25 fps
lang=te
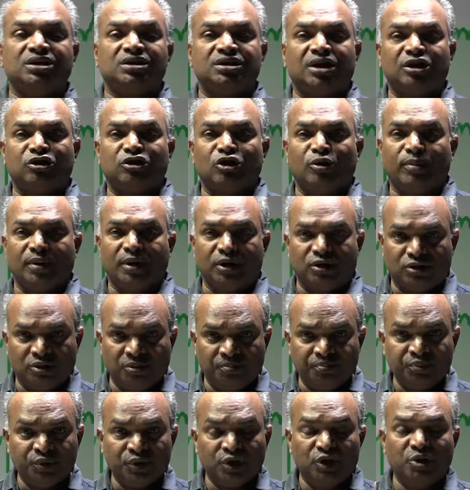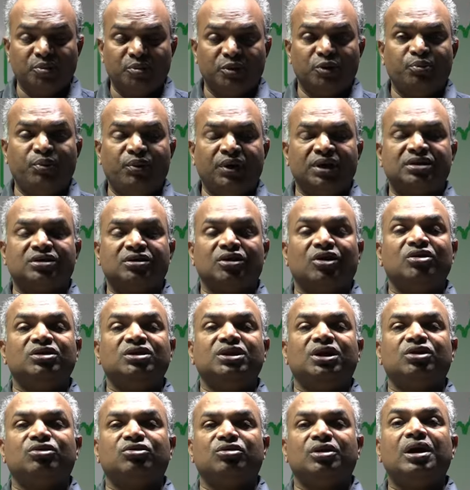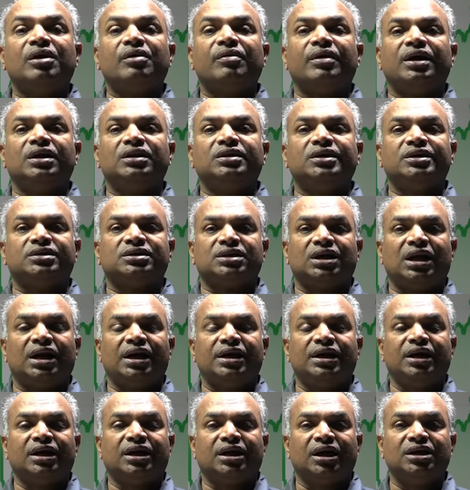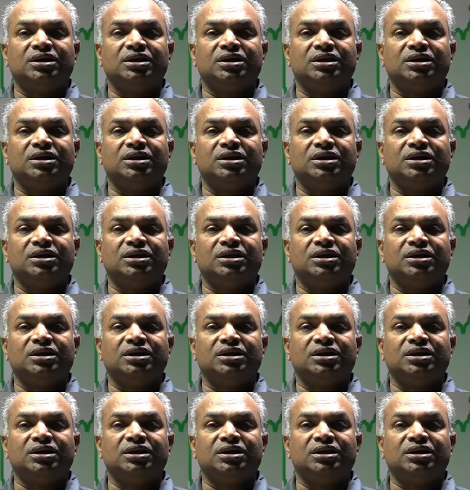దేశాలతో పాటు ఇప్పుడు బ్రిక్స్లో చేరుతున్నటువంటి దేశాలన్నీ